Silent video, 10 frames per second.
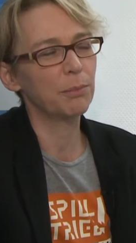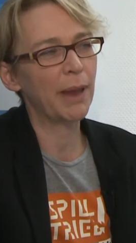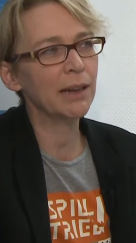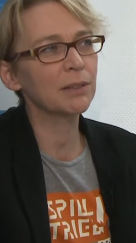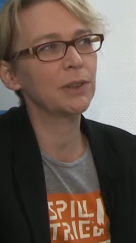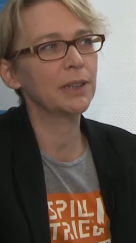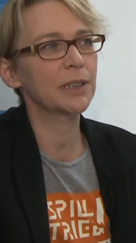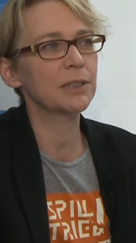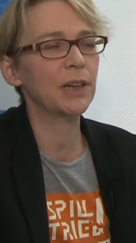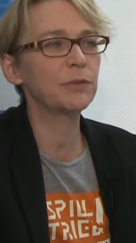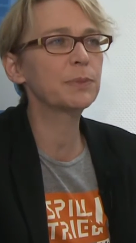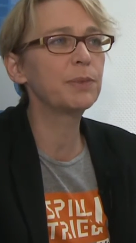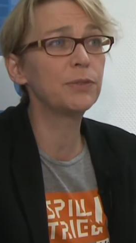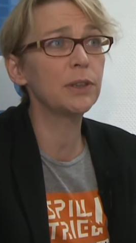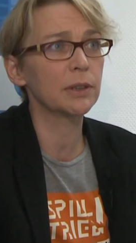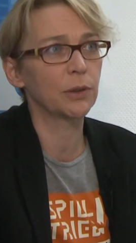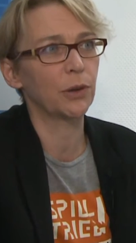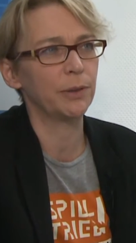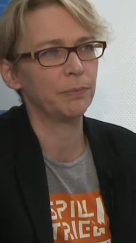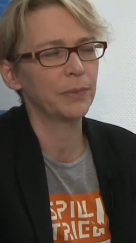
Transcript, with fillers: merken wir, dass wir etwas bewirken können,